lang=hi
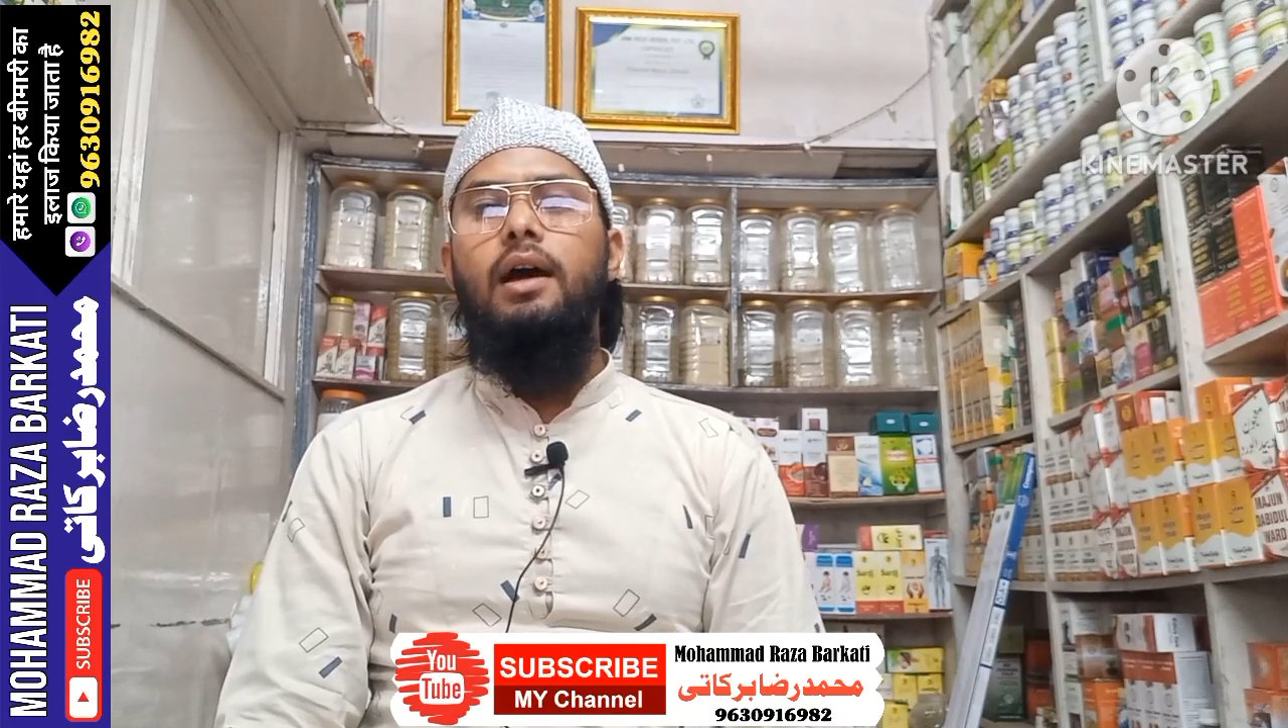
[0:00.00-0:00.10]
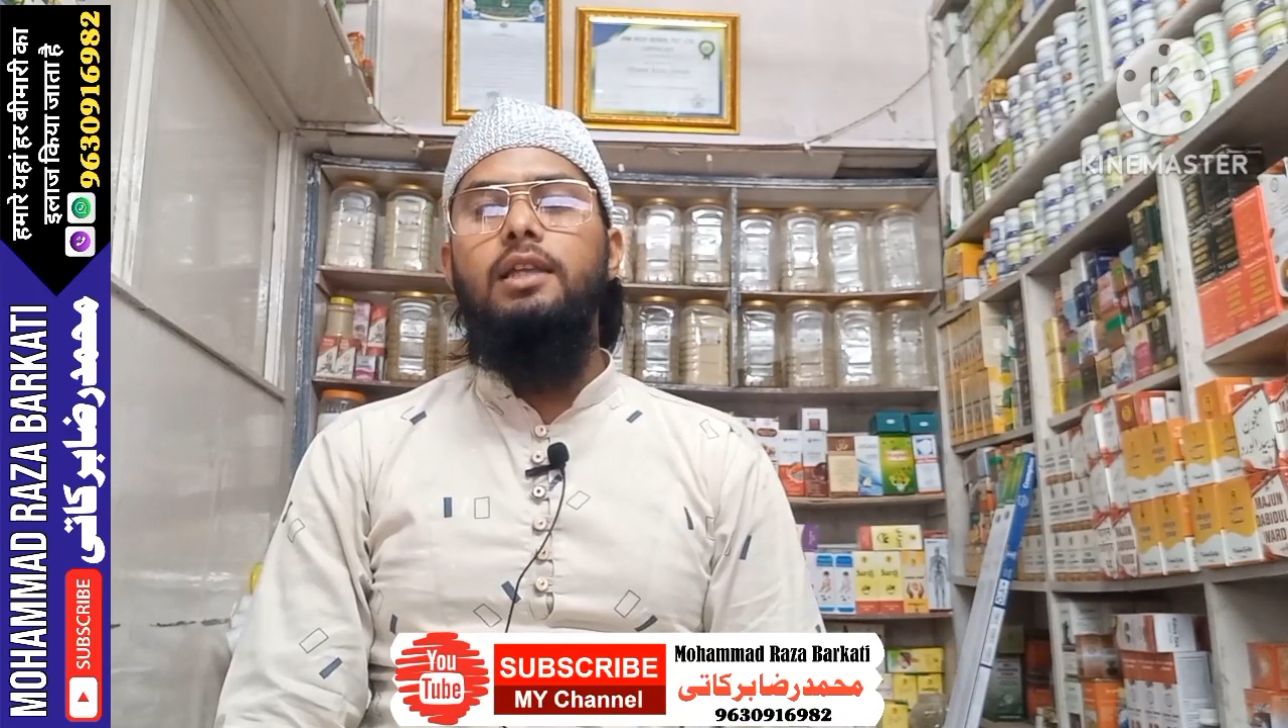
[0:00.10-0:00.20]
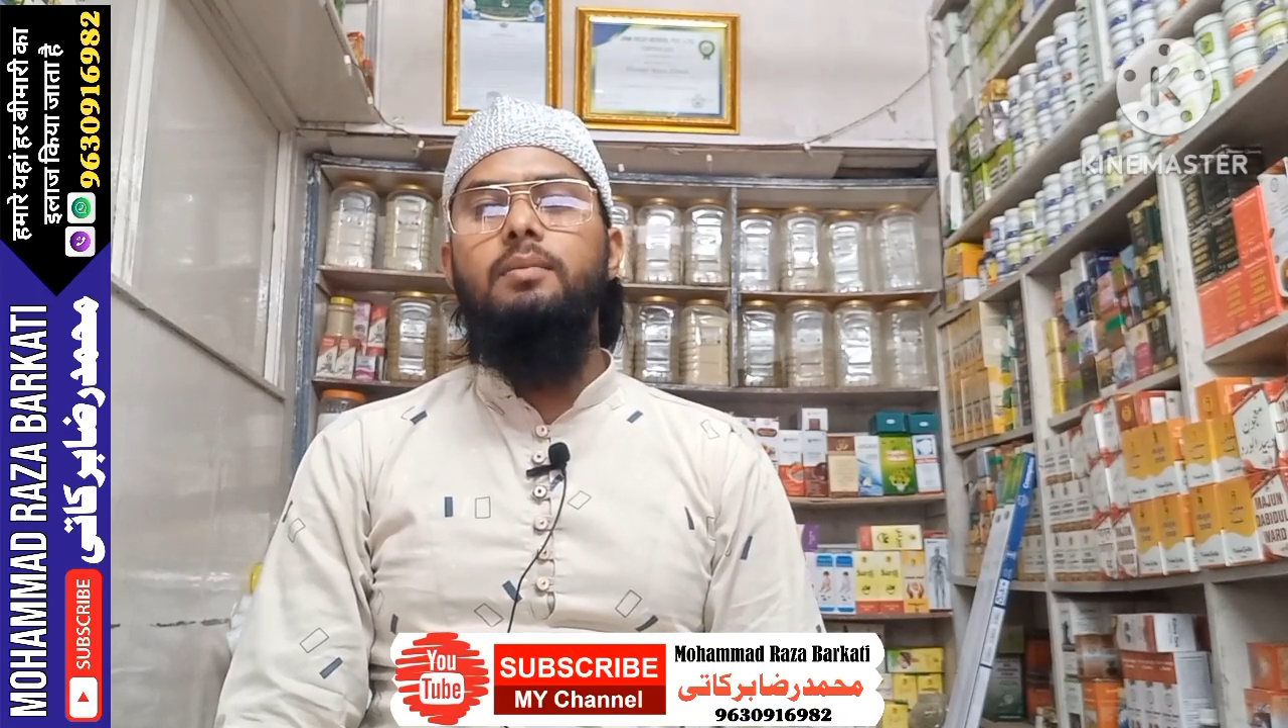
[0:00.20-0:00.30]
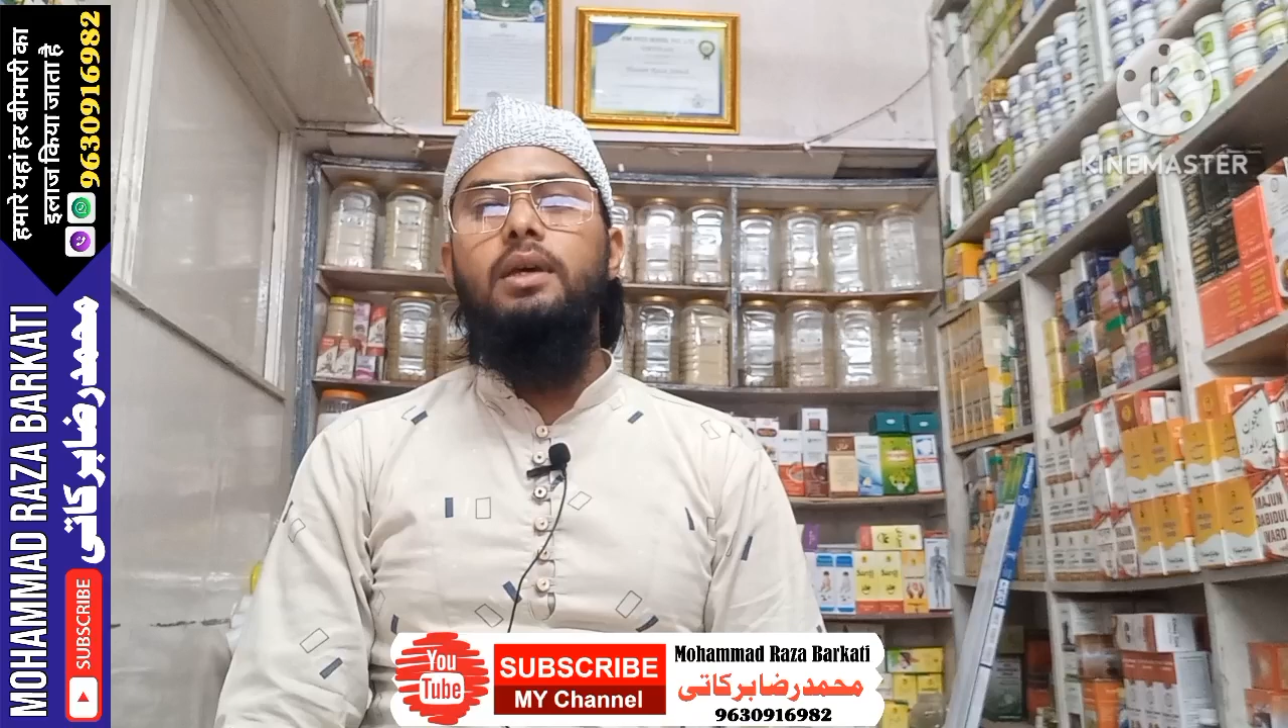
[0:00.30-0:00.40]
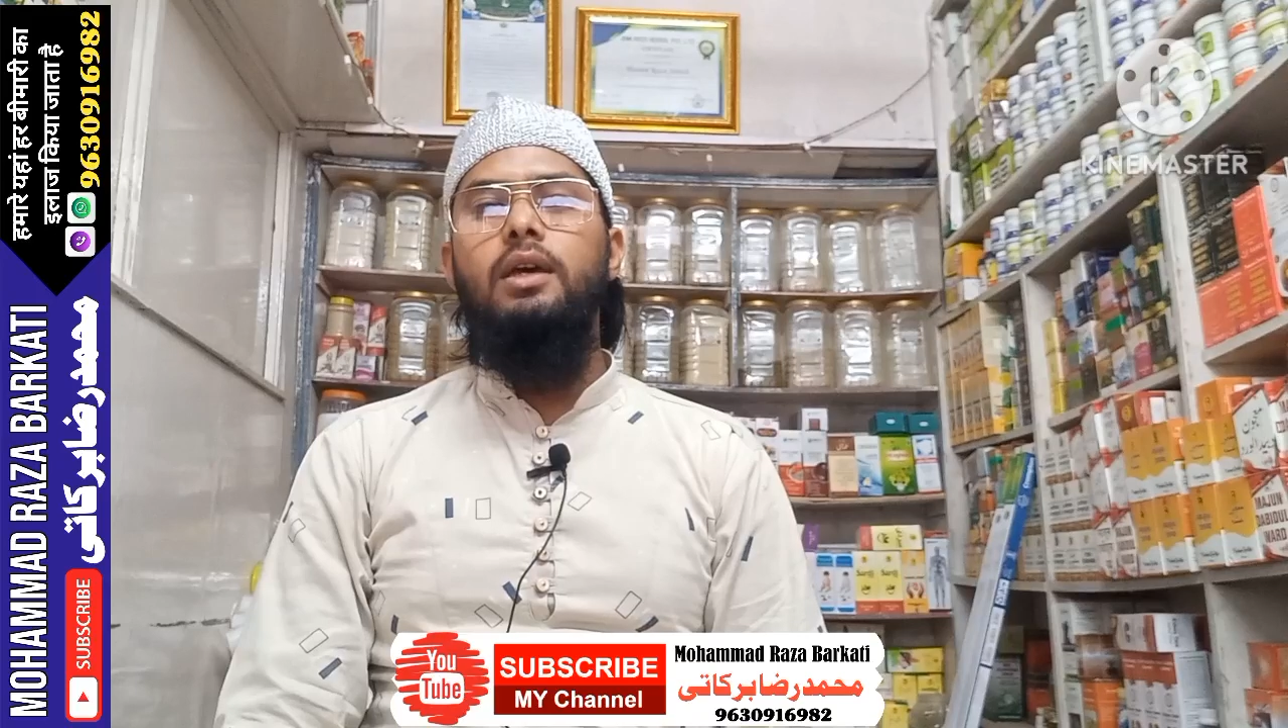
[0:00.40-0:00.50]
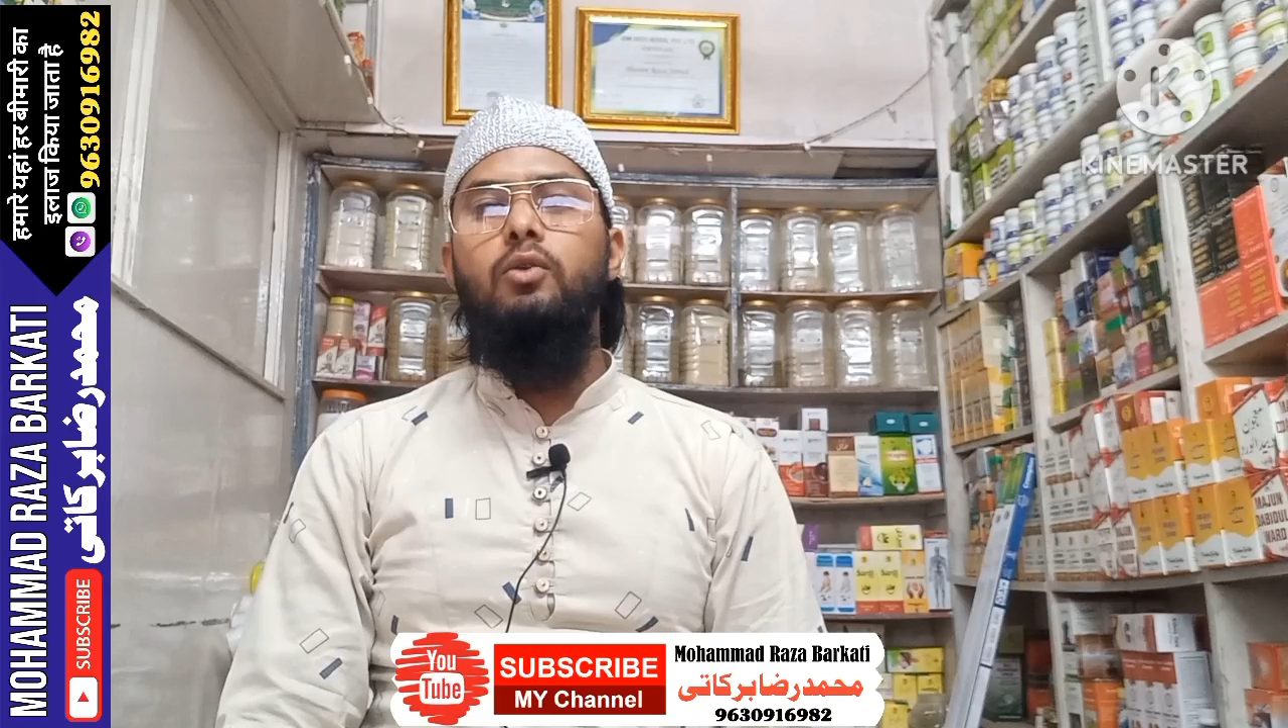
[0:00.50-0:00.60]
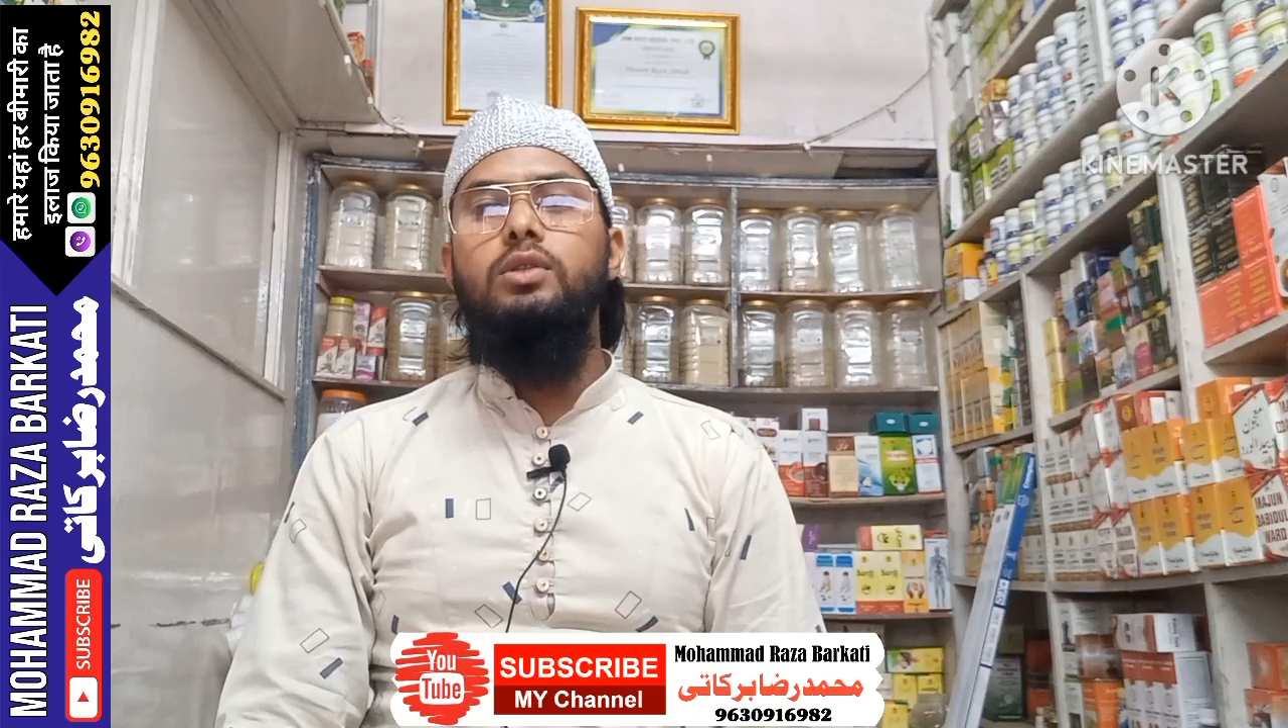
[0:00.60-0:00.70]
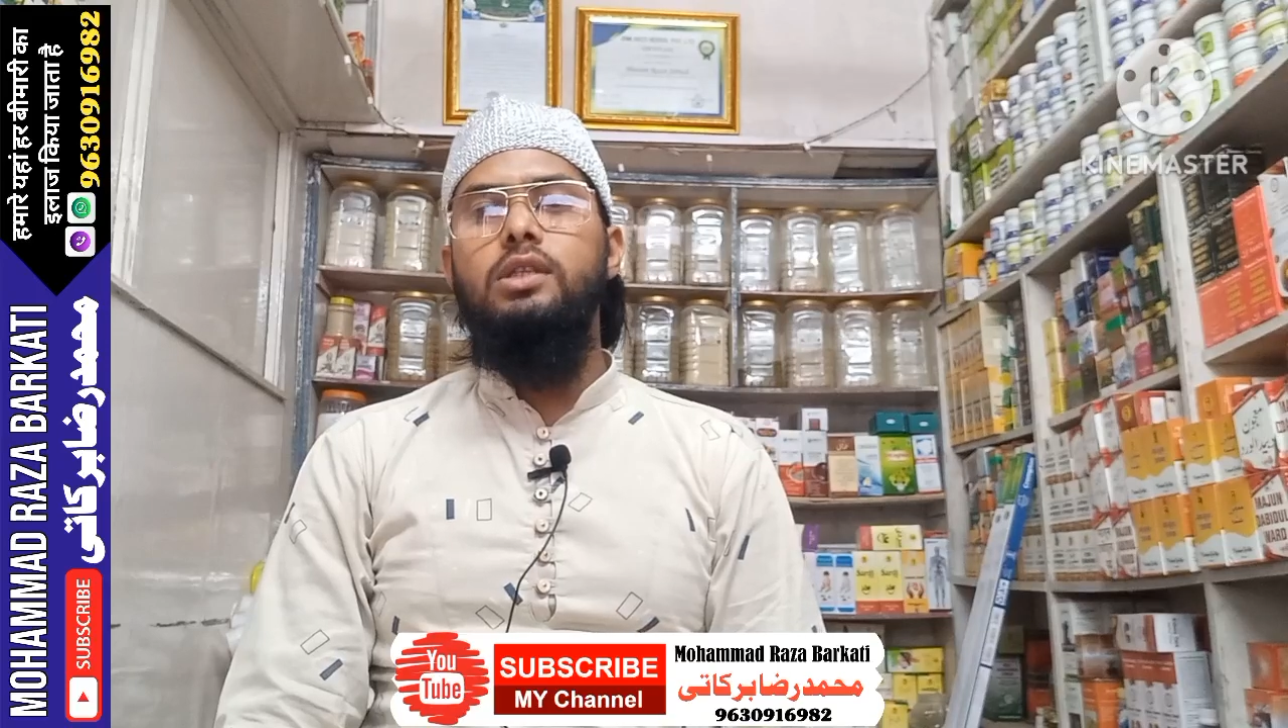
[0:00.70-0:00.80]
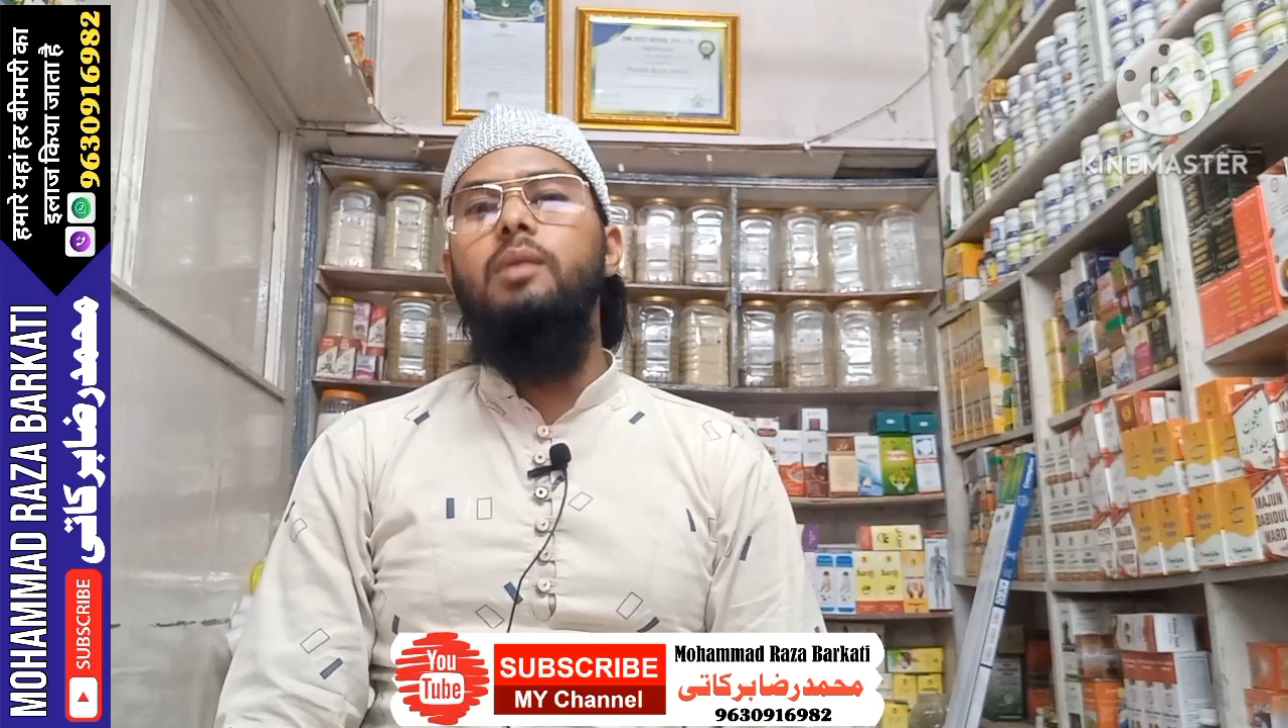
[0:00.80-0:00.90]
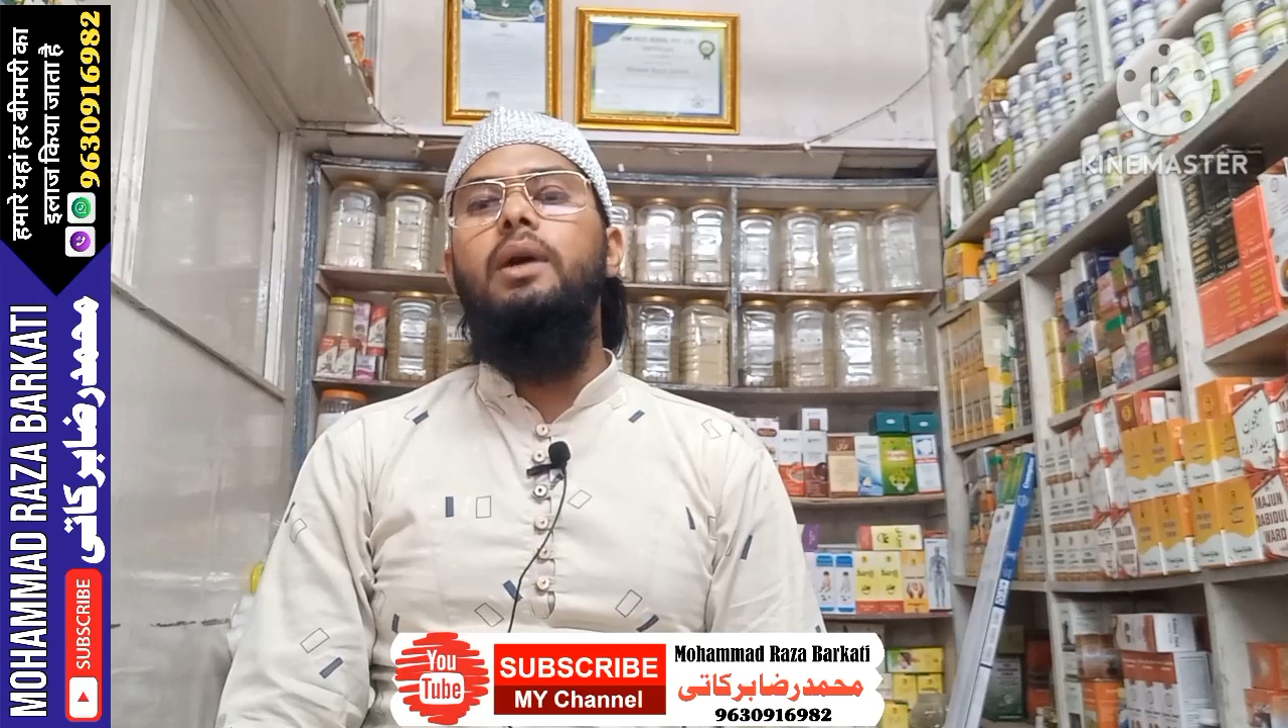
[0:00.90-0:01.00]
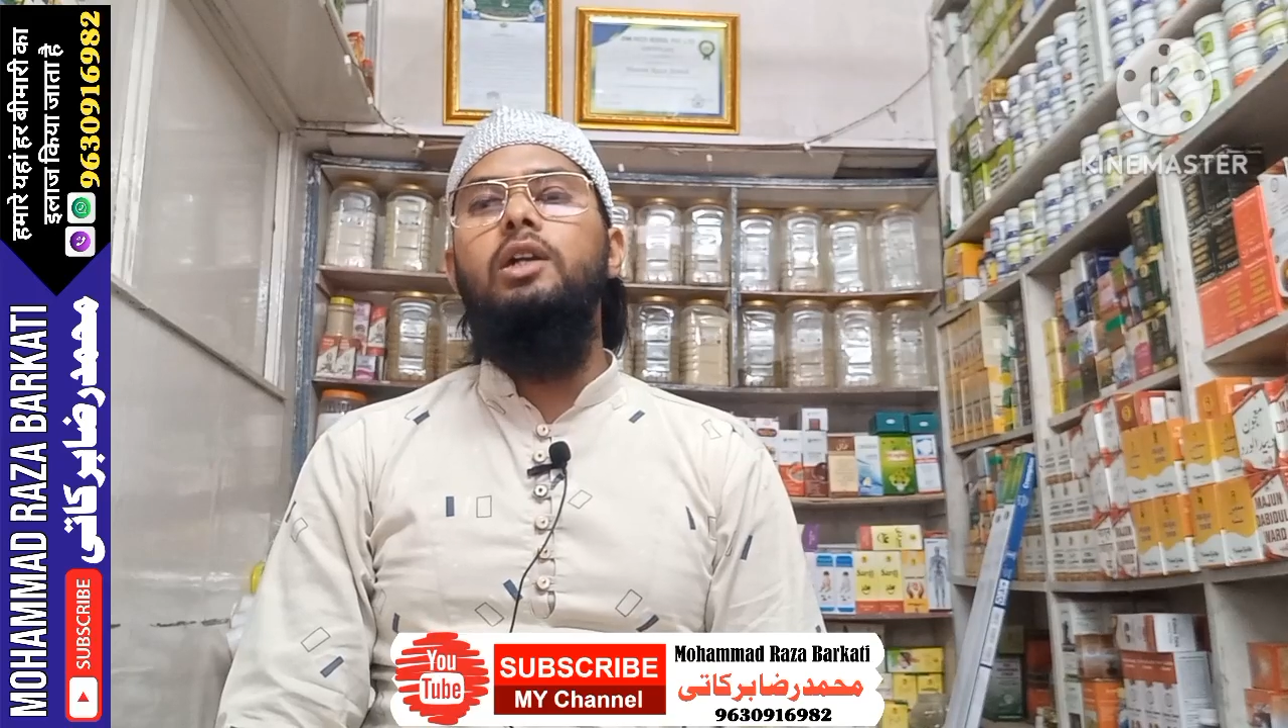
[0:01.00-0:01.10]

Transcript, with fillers: आज मैं उसके